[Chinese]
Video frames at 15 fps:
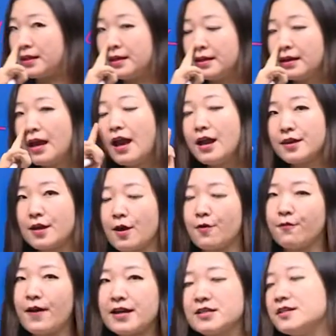音，要
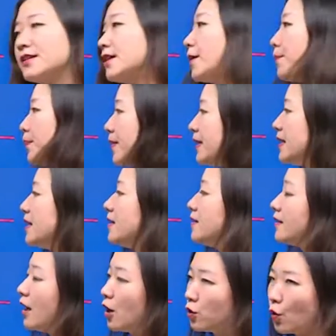发生一个鼻
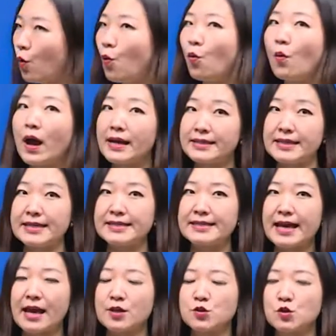音的同化现
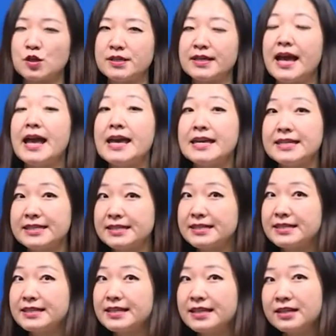象，所以叫
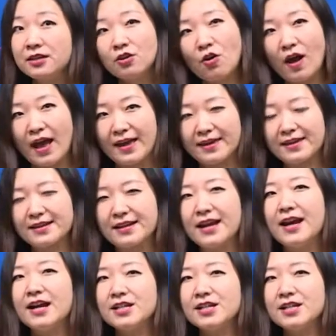新恩垮叶。